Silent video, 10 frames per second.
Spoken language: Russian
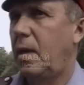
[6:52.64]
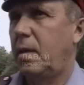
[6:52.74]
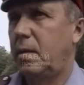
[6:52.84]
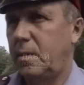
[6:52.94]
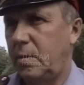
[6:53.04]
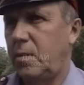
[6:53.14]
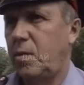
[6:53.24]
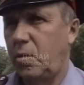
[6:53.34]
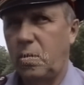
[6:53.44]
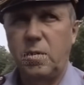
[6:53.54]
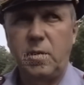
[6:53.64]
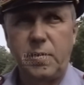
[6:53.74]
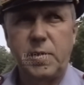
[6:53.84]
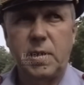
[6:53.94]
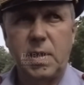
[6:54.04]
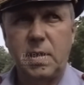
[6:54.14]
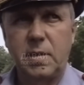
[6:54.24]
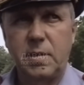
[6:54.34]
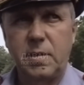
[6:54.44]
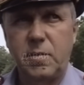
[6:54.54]
э, что не всегда
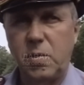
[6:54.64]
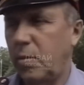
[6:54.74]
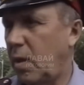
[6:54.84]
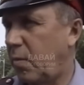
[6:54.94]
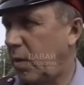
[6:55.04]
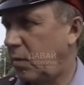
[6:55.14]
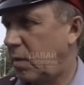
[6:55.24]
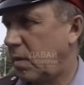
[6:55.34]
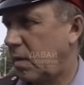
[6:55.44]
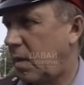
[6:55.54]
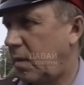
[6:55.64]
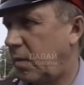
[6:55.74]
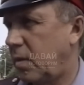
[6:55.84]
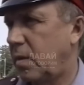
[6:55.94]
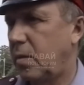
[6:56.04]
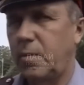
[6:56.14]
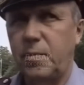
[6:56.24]
все благополучно складывается.